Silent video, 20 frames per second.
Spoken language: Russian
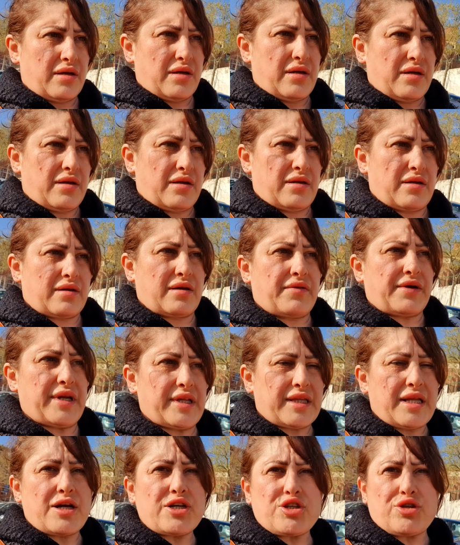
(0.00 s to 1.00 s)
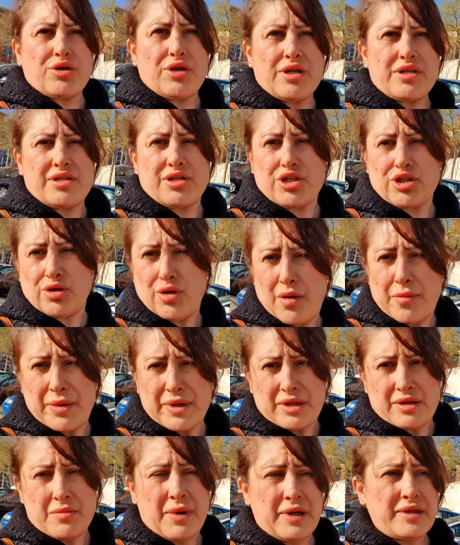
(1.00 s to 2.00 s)
Он говорит, так что если что,
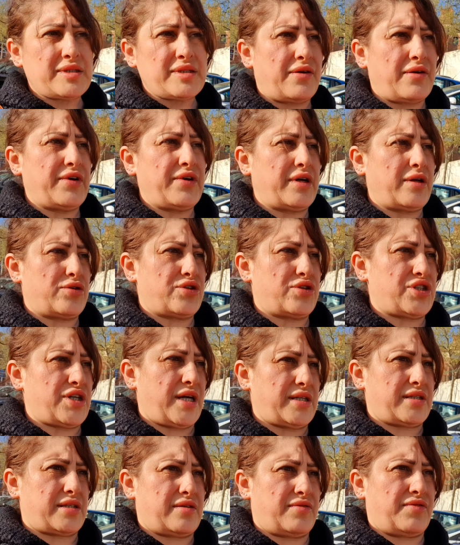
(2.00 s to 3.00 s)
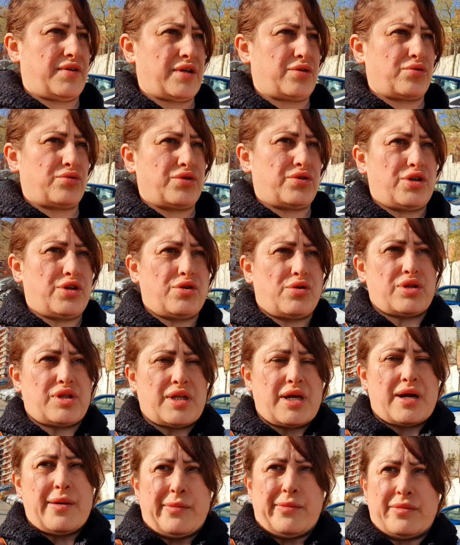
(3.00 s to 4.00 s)
поднимайся, выключай свет у нее
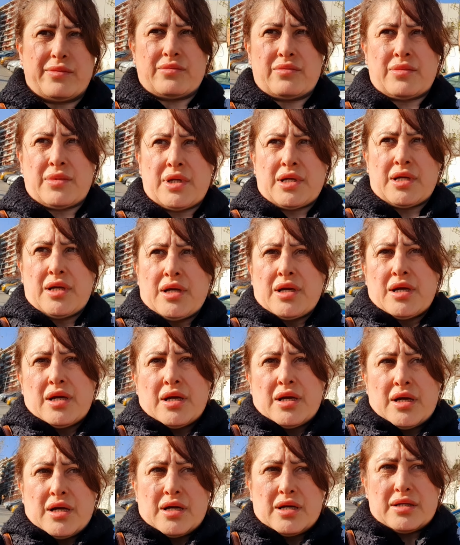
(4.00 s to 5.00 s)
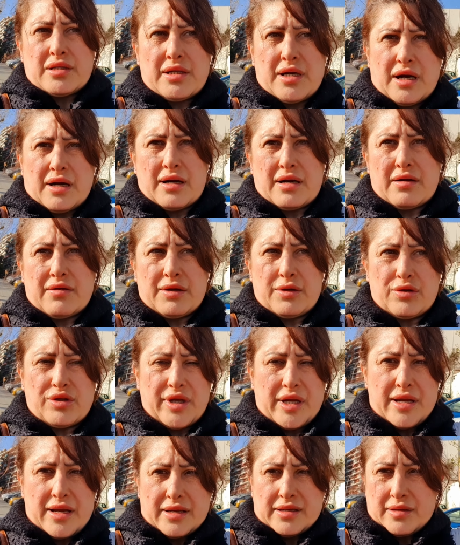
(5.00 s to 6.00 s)
там. Я говорю, а
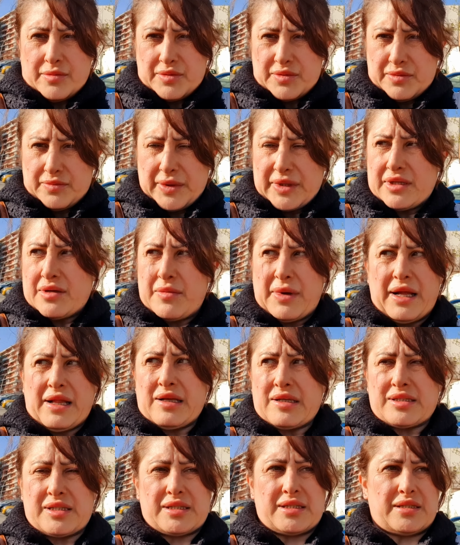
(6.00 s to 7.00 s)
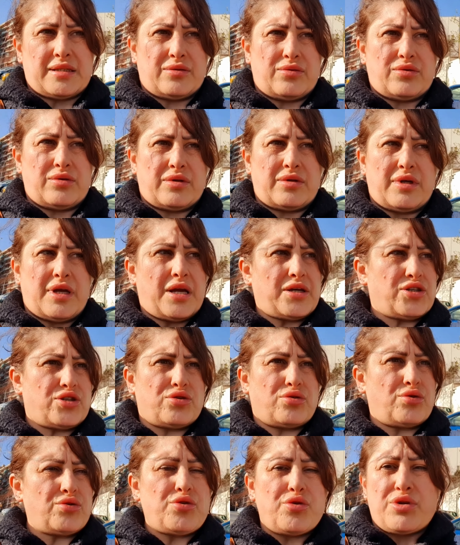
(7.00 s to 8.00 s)
я не поднималась, я еще
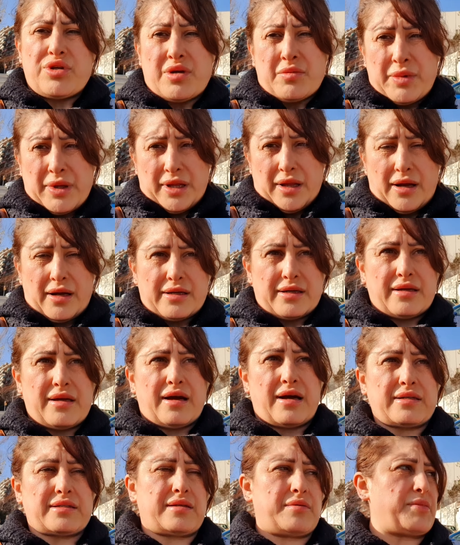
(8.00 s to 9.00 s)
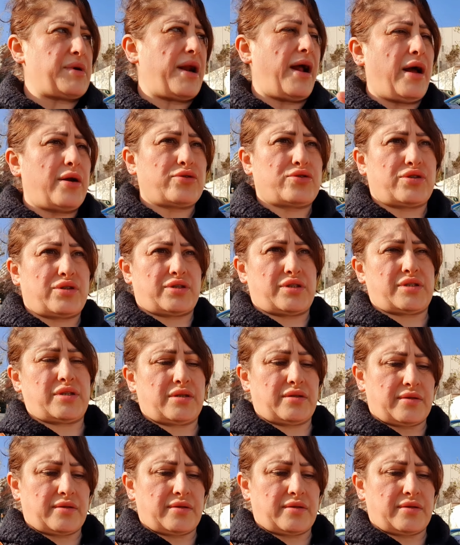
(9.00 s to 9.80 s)
у нее не была, я собираюсь идти.